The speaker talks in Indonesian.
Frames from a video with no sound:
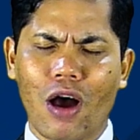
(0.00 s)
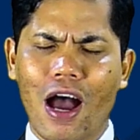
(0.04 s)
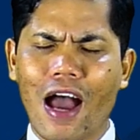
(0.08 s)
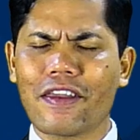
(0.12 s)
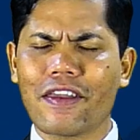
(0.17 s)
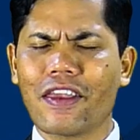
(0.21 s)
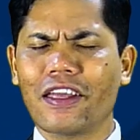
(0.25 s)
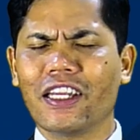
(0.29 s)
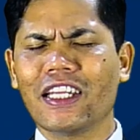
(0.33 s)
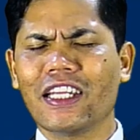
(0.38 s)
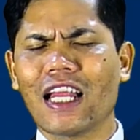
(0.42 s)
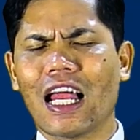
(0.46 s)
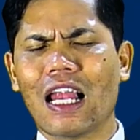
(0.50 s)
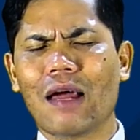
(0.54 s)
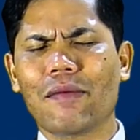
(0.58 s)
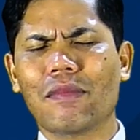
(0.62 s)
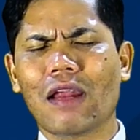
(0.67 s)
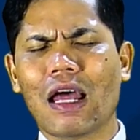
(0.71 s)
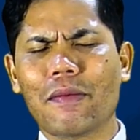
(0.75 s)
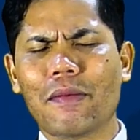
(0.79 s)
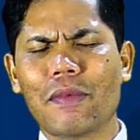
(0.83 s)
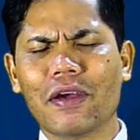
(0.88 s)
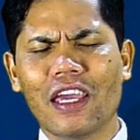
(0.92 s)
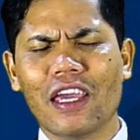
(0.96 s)
Hanya di dalam
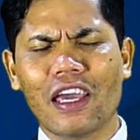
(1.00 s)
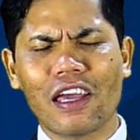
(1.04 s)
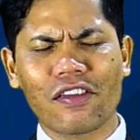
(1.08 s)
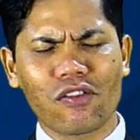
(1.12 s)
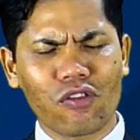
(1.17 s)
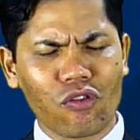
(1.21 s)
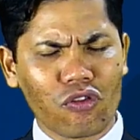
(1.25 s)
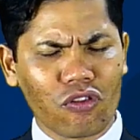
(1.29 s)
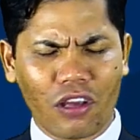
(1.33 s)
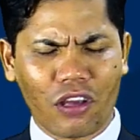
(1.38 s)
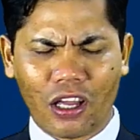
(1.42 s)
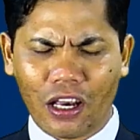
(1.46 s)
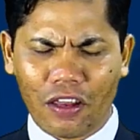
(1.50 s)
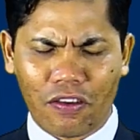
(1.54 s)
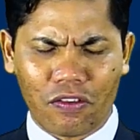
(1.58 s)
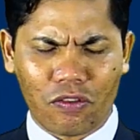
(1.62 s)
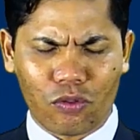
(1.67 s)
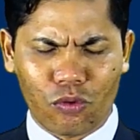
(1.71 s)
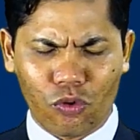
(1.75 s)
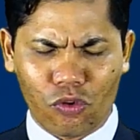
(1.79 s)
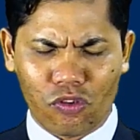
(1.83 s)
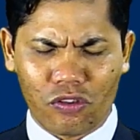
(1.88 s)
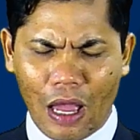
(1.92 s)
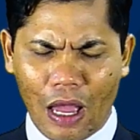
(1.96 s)
nama Yesus
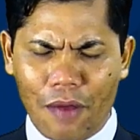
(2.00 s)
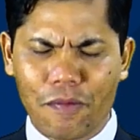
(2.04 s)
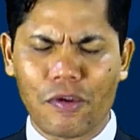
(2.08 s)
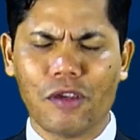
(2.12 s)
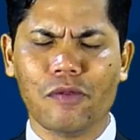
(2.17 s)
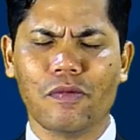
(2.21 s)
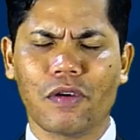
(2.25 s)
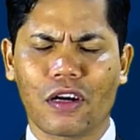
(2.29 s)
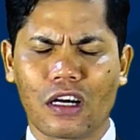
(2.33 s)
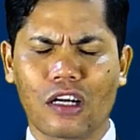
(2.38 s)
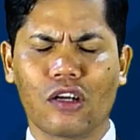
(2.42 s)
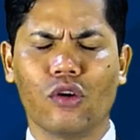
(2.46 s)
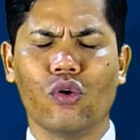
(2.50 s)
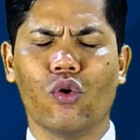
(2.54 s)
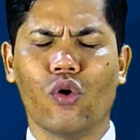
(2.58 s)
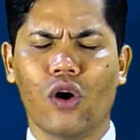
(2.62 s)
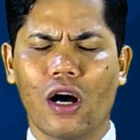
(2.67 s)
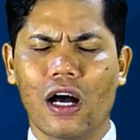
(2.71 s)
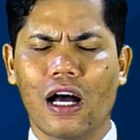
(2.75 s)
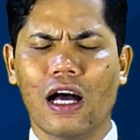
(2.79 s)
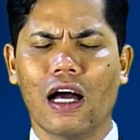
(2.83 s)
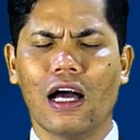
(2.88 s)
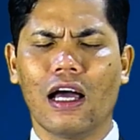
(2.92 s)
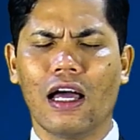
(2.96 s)
Kristus kami
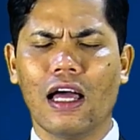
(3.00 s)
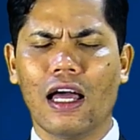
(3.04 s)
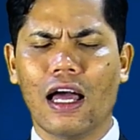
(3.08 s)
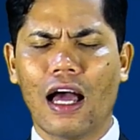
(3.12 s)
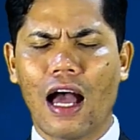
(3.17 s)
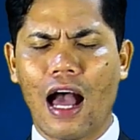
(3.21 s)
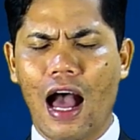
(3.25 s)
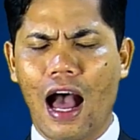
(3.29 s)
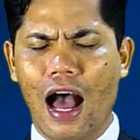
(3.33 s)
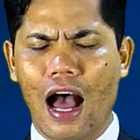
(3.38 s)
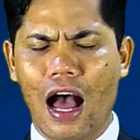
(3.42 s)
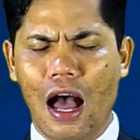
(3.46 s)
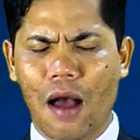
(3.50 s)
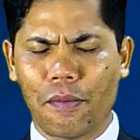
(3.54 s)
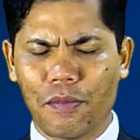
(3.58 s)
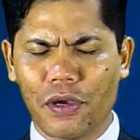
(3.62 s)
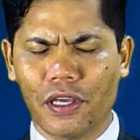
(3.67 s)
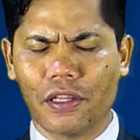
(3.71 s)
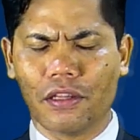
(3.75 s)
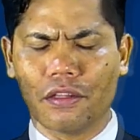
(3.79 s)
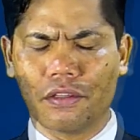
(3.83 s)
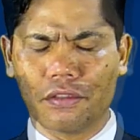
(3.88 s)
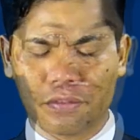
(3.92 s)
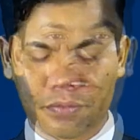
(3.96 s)
berdoa.
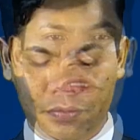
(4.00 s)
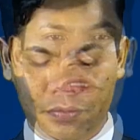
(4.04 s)
Amin.